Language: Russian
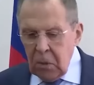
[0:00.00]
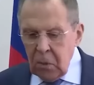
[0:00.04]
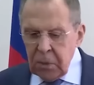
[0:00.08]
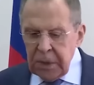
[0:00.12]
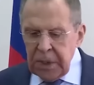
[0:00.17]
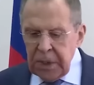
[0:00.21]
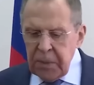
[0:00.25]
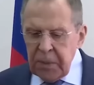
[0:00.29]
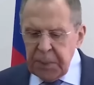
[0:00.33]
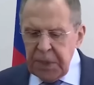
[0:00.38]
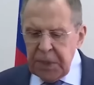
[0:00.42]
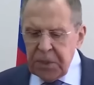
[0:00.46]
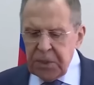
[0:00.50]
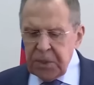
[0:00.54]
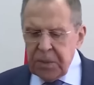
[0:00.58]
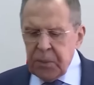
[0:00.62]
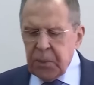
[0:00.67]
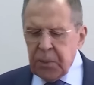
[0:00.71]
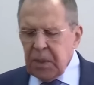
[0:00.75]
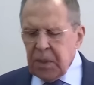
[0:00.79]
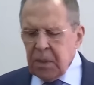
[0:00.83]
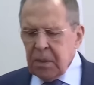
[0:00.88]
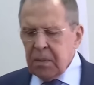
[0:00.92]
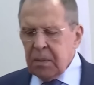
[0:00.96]
Ну, и опять же,
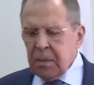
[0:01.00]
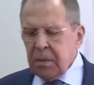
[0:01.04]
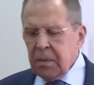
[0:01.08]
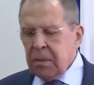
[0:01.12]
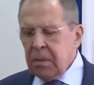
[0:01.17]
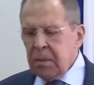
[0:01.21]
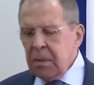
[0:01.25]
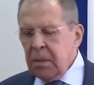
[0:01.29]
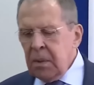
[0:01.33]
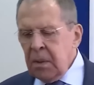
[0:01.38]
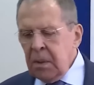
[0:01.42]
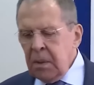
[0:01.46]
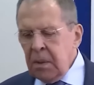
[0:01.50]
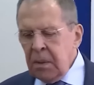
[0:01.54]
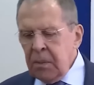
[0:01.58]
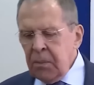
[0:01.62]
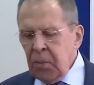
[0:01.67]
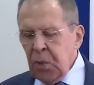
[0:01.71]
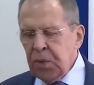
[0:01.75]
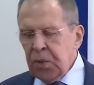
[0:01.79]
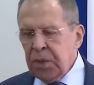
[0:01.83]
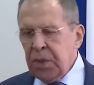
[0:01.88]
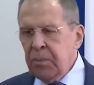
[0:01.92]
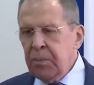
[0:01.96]
мы не
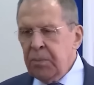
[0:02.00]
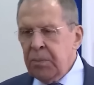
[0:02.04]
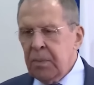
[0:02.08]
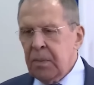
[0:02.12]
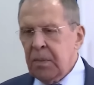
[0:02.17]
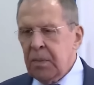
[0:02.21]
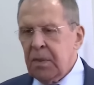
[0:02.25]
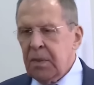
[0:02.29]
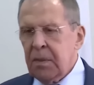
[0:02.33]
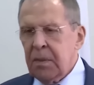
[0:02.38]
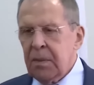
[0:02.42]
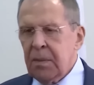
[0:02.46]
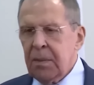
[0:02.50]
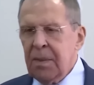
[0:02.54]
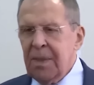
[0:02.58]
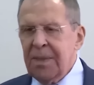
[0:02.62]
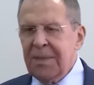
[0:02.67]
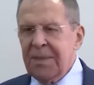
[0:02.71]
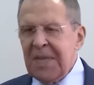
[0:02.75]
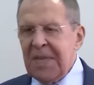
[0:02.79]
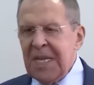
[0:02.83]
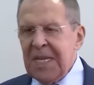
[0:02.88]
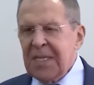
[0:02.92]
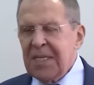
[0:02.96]
можем а,
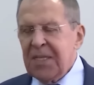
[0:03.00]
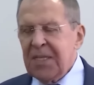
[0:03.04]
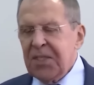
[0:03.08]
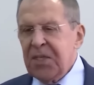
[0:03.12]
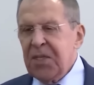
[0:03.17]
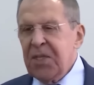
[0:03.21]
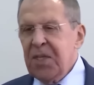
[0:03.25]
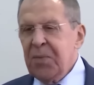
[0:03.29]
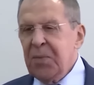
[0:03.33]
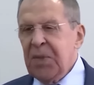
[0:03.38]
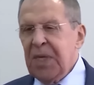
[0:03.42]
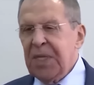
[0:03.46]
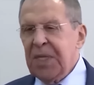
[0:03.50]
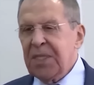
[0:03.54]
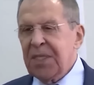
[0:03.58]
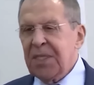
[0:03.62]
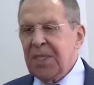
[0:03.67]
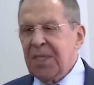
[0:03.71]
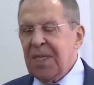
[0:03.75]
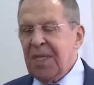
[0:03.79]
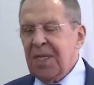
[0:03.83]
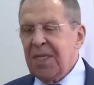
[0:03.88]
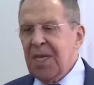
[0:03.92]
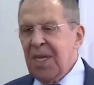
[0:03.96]

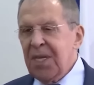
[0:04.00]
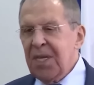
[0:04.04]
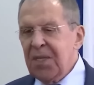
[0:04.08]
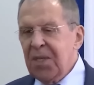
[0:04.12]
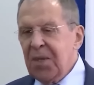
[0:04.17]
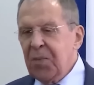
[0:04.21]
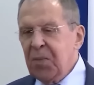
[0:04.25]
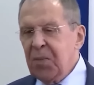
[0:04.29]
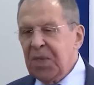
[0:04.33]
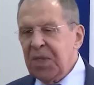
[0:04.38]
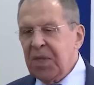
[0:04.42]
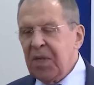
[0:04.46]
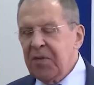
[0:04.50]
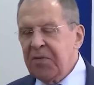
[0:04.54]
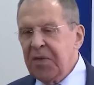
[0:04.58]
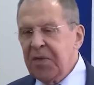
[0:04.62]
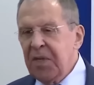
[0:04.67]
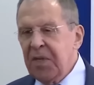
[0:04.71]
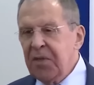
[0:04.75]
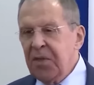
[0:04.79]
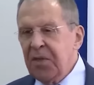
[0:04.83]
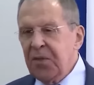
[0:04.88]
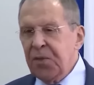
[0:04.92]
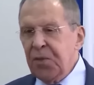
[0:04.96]
заниматься гаданием на
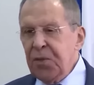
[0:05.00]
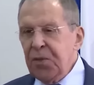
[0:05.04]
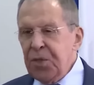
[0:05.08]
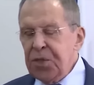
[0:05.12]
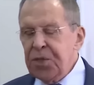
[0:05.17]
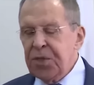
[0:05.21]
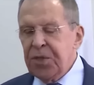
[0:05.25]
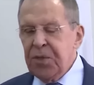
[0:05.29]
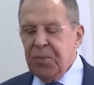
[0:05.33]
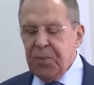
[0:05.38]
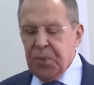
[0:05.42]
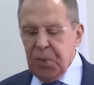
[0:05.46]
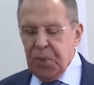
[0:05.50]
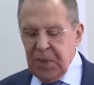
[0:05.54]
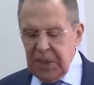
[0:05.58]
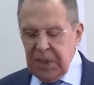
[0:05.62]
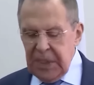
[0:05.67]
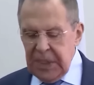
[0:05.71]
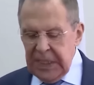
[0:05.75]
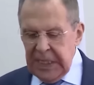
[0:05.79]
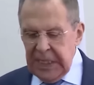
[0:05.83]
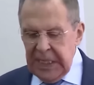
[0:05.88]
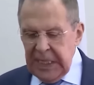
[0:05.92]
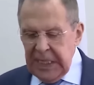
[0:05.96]
кофейной гуще, тем
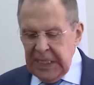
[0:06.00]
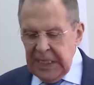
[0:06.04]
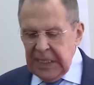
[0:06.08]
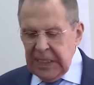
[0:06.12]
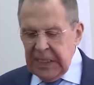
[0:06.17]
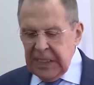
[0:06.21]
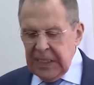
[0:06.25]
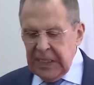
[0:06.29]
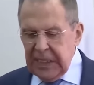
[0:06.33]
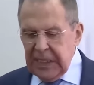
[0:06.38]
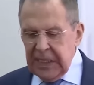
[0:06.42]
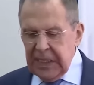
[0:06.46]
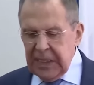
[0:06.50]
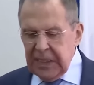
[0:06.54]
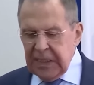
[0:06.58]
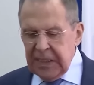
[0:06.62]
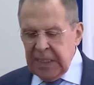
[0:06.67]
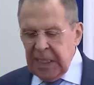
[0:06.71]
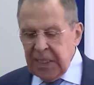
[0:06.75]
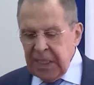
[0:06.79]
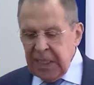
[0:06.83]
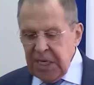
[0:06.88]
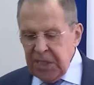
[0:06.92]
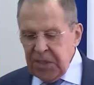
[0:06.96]
более а,
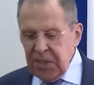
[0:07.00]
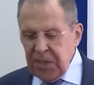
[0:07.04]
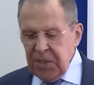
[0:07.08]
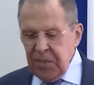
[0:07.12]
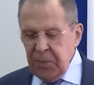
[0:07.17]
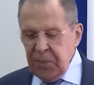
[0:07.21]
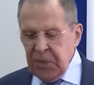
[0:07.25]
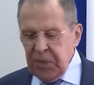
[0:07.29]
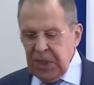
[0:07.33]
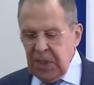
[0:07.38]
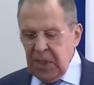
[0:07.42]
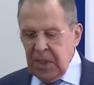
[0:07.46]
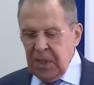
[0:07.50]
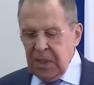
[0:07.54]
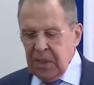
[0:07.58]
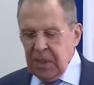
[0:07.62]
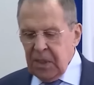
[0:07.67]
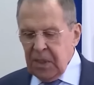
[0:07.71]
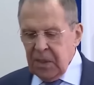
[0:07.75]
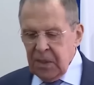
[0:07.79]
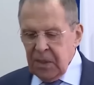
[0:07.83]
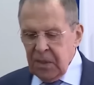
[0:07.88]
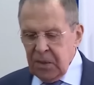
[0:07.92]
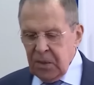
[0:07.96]
гаданием на
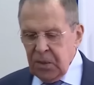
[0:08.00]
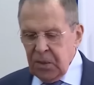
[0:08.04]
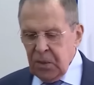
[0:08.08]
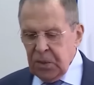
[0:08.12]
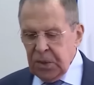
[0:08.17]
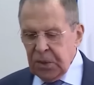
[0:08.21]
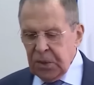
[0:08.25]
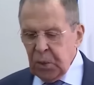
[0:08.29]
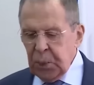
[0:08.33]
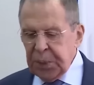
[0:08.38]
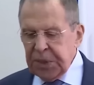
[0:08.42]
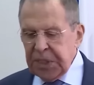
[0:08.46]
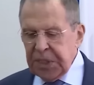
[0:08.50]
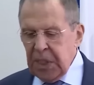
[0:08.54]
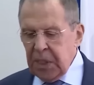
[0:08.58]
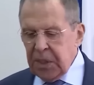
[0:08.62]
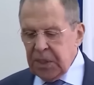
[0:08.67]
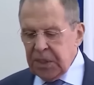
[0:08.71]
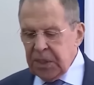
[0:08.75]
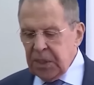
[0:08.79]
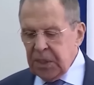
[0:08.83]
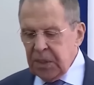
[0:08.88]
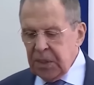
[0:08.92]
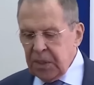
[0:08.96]
той
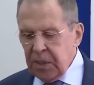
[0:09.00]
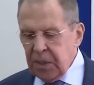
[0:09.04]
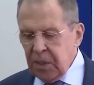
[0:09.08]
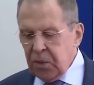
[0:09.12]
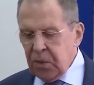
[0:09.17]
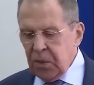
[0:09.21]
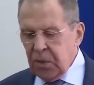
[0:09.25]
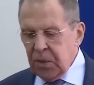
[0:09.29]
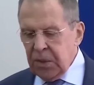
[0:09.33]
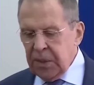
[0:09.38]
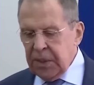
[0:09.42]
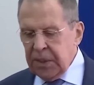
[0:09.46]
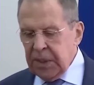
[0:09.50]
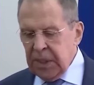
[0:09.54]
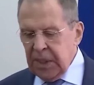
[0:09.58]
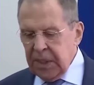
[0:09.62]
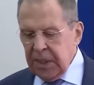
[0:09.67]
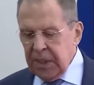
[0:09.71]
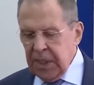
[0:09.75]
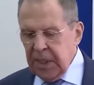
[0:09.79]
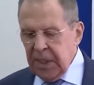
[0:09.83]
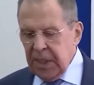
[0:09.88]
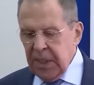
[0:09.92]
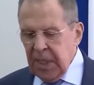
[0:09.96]
субстанции, которая
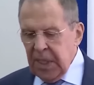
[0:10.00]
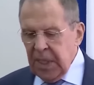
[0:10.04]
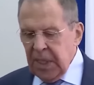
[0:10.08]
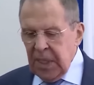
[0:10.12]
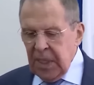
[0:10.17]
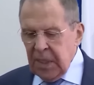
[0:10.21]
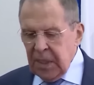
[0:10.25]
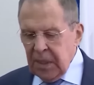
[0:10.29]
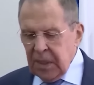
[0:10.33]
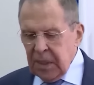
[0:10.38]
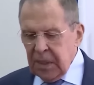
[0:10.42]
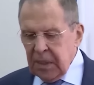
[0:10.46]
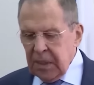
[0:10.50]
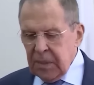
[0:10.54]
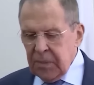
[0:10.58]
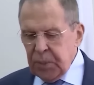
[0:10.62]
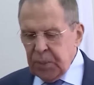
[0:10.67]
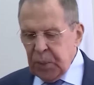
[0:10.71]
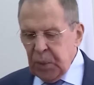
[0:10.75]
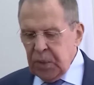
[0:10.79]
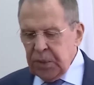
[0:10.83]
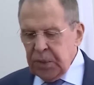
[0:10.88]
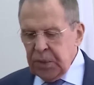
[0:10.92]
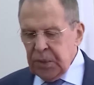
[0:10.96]
иногда Э,
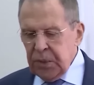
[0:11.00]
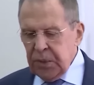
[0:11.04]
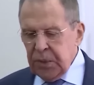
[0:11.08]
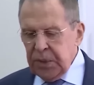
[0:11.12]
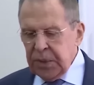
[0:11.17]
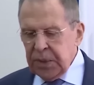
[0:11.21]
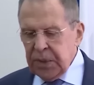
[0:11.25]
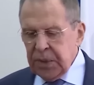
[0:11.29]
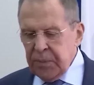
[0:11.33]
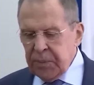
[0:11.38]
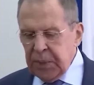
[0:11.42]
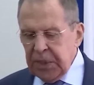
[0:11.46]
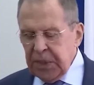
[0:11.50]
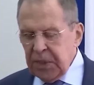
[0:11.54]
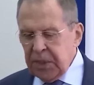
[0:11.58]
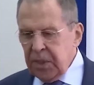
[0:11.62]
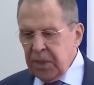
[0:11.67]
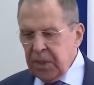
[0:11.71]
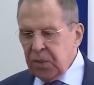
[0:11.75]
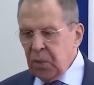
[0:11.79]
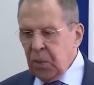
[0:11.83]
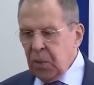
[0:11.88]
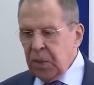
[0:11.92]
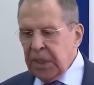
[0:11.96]
пользуются
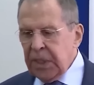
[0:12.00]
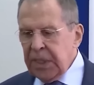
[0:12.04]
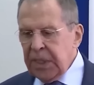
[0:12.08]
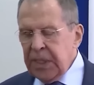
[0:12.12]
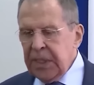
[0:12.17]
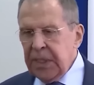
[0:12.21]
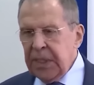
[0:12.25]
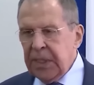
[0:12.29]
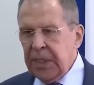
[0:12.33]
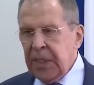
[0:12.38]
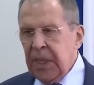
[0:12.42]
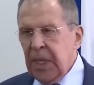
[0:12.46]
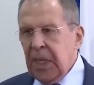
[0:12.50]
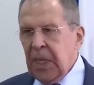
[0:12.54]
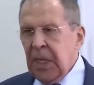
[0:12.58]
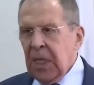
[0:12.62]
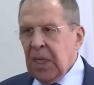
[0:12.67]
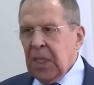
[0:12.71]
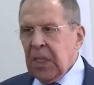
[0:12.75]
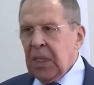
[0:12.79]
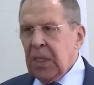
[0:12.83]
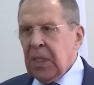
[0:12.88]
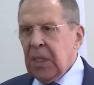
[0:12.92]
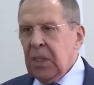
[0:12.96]
президент Украины,
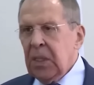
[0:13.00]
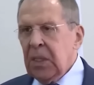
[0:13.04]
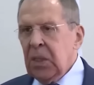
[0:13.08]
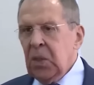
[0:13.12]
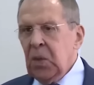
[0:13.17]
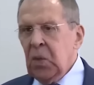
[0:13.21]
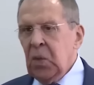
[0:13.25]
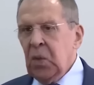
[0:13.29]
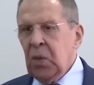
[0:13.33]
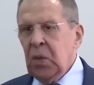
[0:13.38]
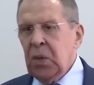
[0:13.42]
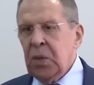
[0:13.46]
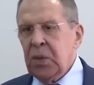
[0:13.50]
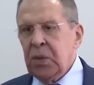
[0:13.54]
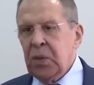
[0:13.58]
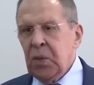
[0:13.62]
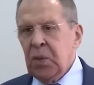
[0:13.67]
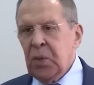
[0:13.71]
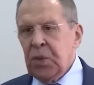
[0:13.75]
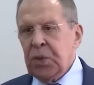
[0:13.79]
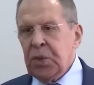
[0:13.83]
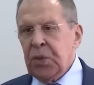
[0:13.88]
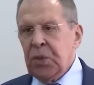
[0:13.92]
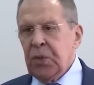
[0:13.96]
э, но
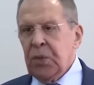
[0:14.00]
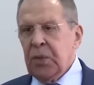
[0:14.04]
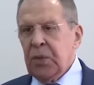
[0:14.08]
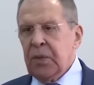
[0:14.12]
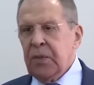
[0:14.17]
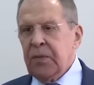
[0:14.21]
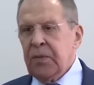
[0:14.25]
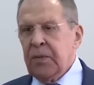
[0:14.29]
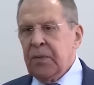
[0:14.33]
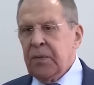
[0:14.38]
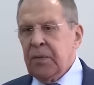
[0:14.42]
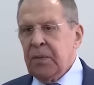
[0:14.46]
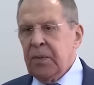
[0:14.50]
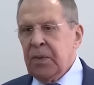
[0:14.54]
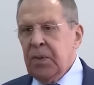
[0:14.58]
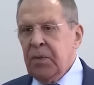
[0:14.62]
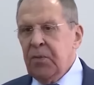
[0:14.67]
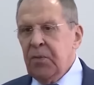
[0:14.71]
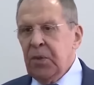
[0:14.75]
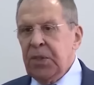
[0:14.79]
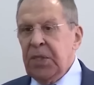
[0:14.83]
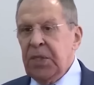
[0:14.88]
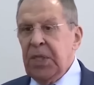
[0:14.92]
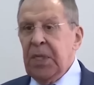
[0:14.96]
то, что
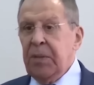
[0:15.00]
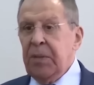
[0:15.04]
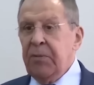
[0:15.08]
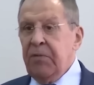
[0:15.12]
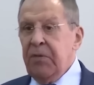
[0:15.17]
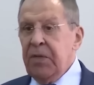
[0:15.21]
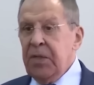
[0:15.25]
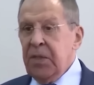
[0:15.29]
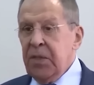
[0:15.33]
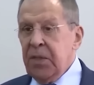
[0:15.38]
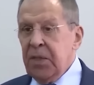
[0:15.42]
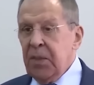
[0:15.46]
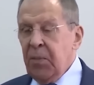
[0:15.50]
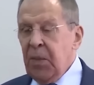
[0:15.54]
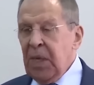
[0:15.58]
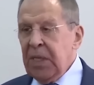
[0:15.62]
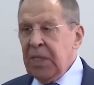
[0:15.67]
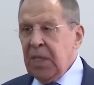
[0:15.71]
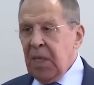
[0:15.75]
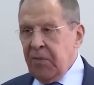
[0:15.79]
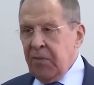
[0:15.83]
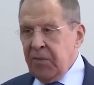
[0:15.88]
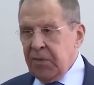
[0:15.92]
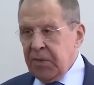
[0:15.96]
его требование
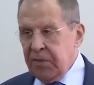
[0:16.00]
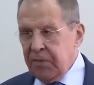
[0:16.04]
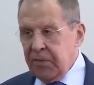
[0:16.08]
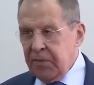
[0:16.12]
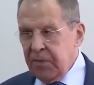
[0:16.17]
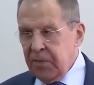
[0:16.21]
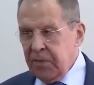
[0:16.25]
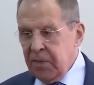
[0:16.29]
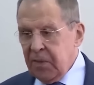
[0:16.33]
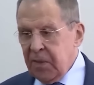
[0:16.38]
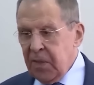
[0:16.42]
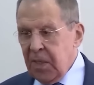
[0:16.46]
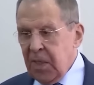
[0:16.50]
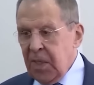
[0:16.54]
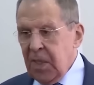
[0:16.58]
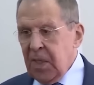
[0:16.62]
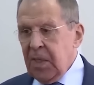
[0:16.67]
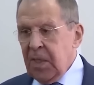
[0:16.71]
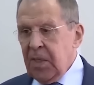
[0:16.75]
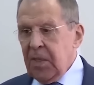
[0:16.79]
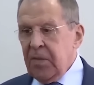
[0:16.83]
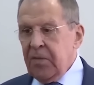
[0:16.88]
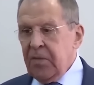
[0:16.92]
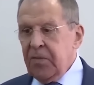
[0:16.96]
томогавков
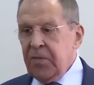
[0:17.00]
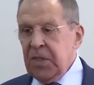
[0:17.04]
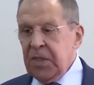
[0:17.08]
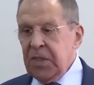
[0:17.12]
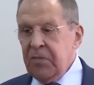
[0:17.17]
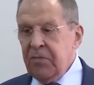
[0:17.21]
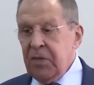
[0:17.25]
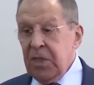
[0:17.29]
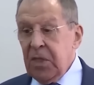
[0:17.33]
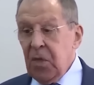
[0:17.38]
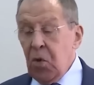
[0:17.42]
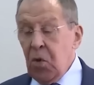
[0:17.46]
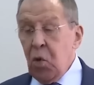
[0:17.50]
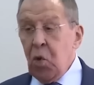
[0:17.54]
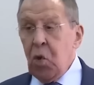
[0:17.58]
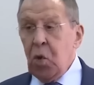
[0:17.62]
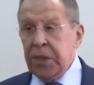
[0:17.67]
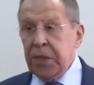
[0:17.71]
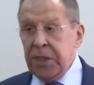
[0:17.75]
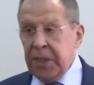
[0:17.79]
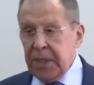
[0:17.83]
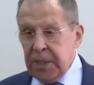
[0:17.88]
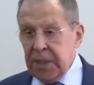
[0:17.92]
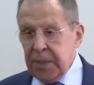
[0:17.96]
вызвало
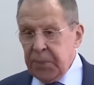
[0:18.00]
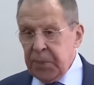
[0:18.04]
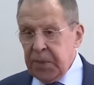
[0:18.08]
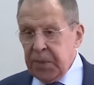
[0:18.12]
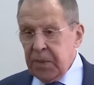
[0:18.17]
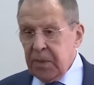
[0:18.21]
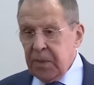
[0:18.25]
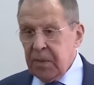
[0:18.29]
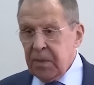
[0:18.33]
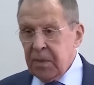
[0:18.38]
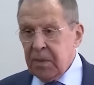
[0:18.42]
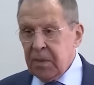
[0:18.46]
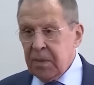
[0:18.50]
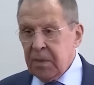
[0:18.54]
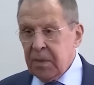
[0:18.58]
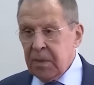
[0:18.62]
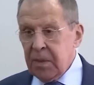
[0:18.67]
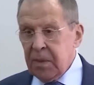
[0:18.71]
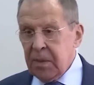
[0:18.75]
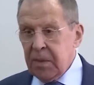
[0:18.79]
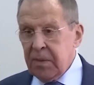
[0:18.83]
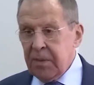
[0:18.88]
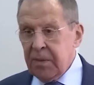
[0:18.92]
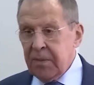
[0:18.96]
оторопь
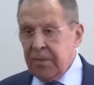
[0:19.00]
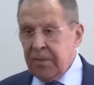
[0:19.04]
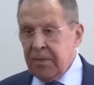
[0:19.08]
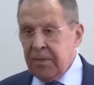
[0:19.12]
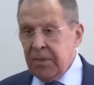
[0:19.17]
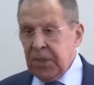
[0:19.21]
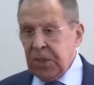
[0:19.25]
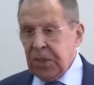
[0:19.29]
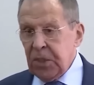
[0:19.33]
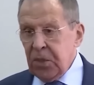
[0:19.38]
э, в